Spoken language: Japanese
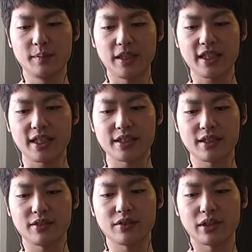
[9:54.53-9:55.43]
まあ、理解し
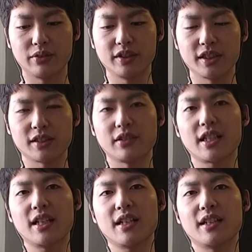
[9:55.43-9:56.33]
てる人が多いんですけど、
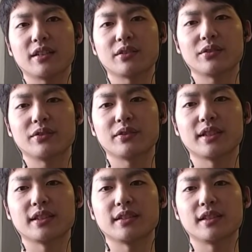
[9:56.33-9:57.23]
海外だとそういうこ
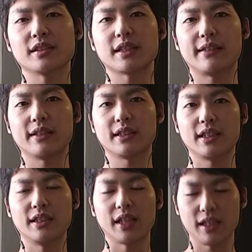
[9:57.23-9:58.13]
とは全然伝わっ
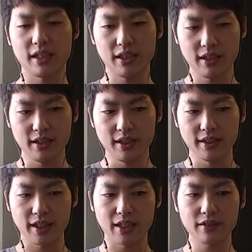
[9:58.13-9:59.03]
ていない。
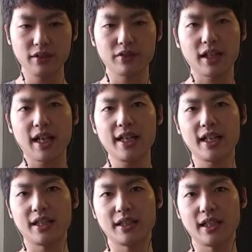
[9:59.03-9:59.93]
で、逆に言うと海
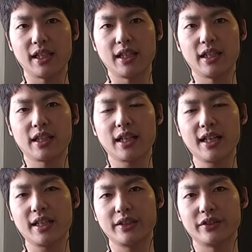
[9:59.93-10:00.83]
外で、
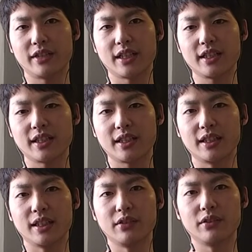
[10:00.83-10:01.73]
海外の人は明らか
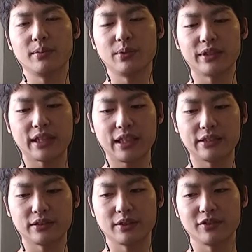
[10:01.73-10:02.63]
にいろいろ問題があるっ